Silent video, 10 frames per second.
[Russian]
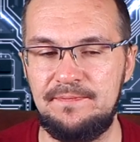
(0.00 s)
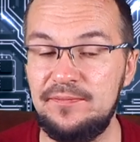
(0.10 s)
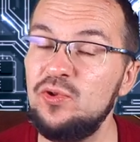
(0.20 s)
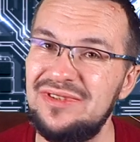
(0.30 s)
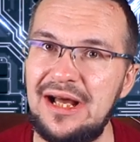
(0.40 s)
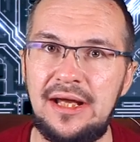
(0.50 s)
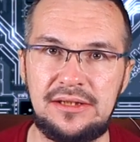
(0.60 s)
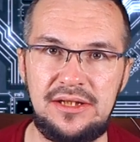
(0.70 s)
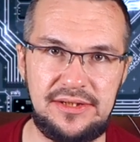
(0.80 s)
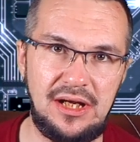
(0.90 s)
Ну да,
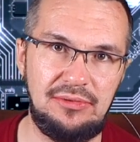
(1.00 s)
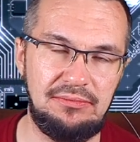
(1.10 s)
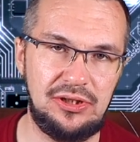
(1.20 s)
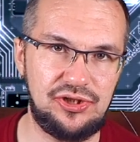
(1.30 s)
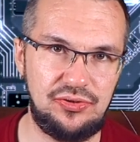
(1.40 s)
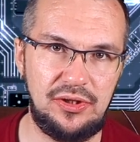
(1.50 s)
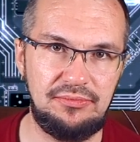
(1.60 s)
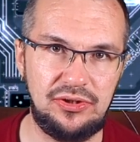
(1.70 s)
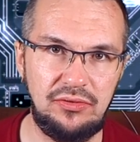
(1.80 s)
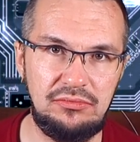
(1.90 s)
это не самый большой
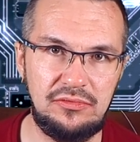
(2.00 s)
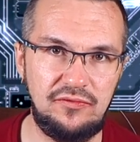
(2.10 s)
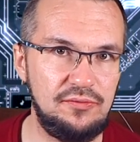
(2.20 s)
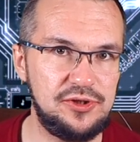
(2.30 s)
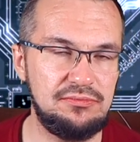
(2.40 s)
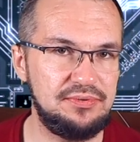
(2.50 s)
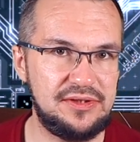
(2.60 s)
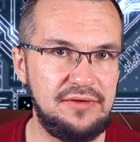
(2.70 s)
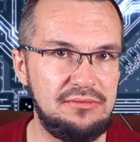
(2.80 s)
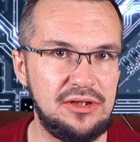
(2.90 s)
объем, в общем, по
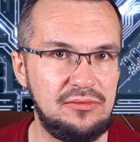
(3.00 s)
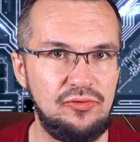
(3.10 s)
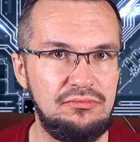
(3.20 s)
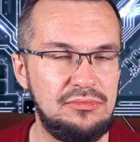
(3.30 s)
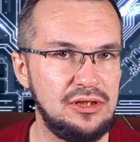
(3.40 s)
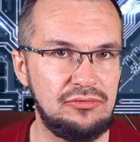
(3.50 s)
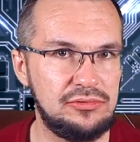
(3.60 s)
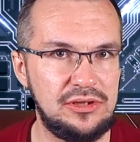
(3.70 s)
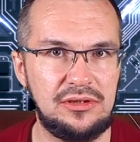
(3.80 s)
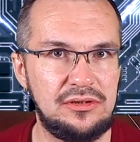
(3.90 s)
современному миру,
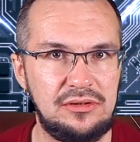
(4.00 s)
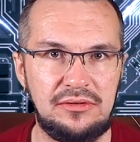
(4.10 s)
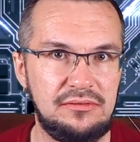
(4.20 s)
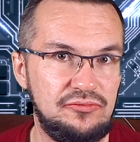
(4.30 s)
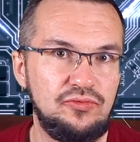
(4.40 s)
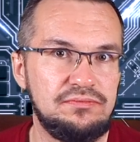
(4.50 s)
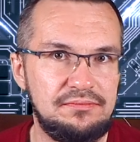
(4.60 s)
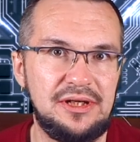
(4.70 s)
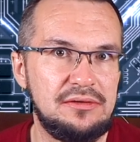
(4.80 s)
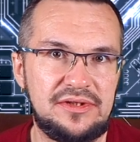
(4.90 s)
да, ну,
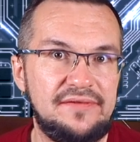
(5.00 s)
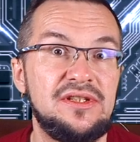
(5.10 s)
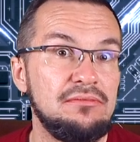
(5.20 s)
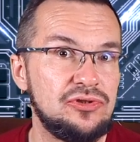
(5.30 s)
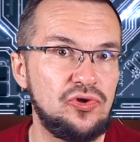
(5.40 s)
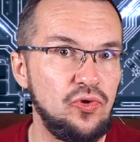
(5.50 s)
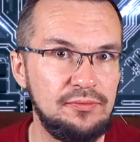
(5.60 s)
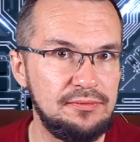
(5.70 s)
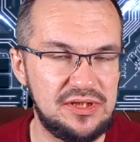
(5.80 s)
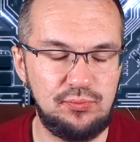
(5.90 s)
при совсем
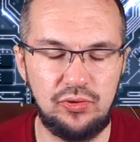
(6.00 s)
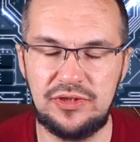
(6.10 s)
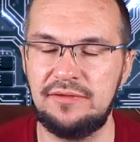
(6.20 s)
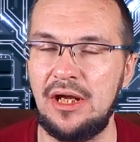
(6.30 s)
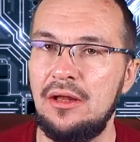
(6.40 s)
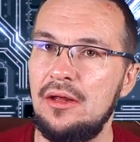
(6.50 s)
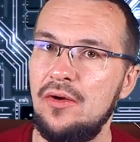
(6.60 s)
скромном использовании.